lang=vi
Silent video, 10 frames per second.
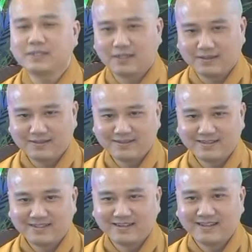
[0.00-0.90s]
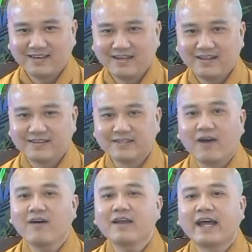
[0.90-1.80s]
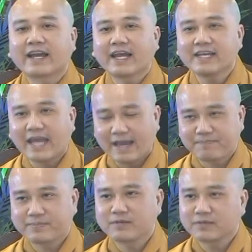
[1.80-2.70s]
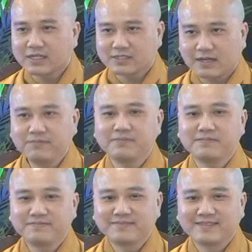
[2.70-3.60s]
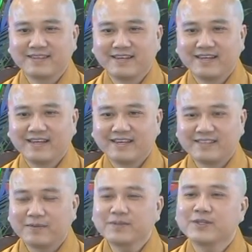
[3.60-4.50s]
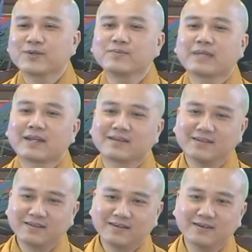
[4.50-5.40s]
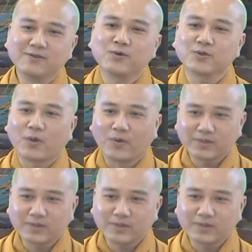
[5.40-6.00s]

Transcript: duy trì. Đó là cái đẹp trong cách sống. Giống như chúng ta thừa hưởng của